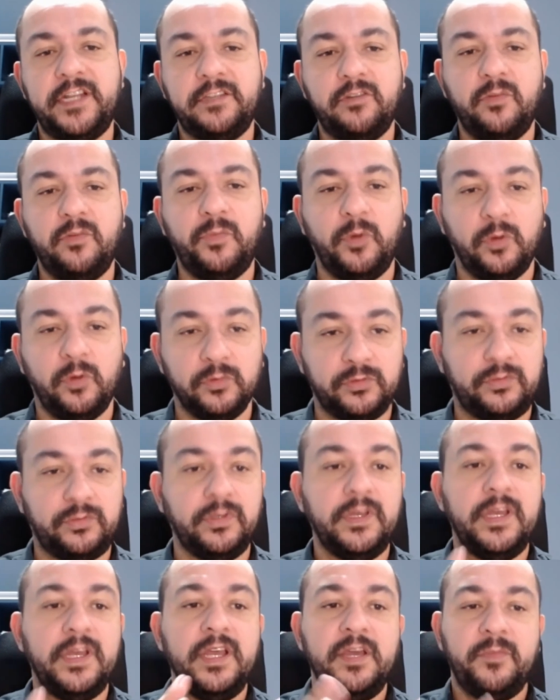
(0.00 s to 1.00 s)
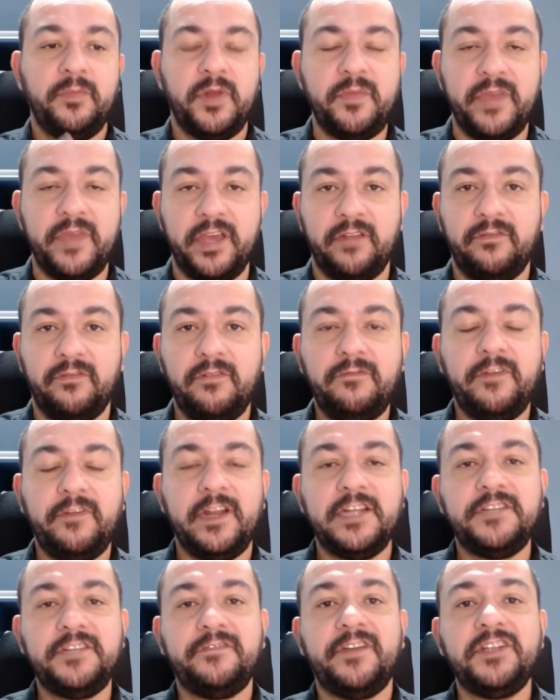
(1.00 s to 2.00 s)
ao ponto. Primeiro, vamos
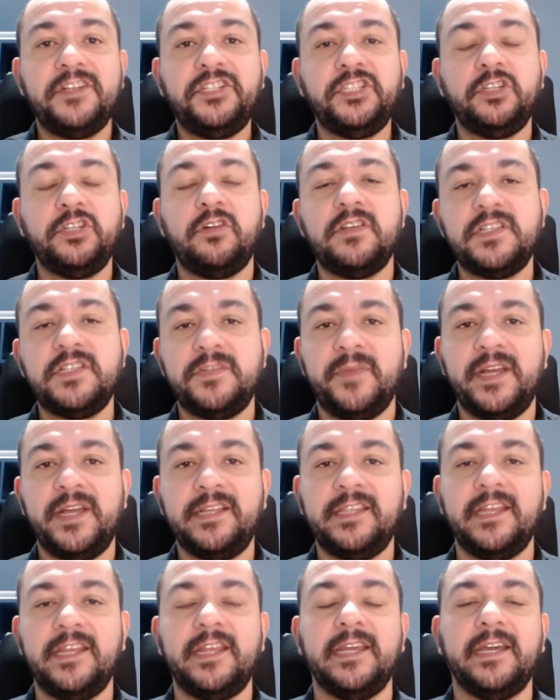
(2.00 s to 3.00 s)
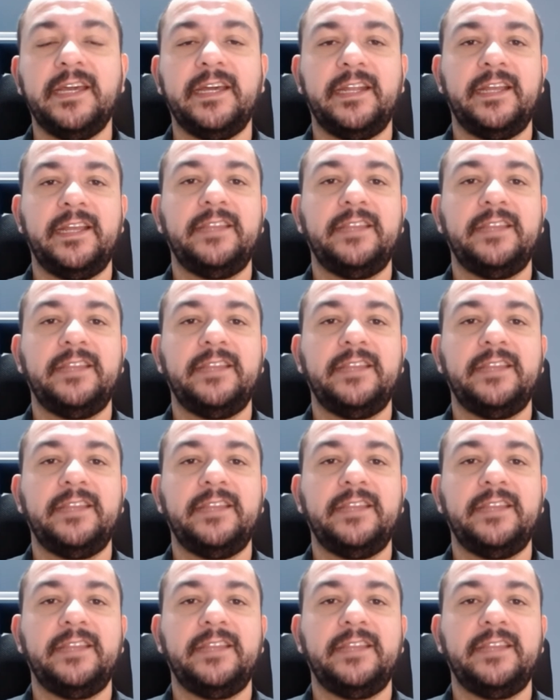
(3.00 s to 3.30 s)
falar de vaginose bacteriana.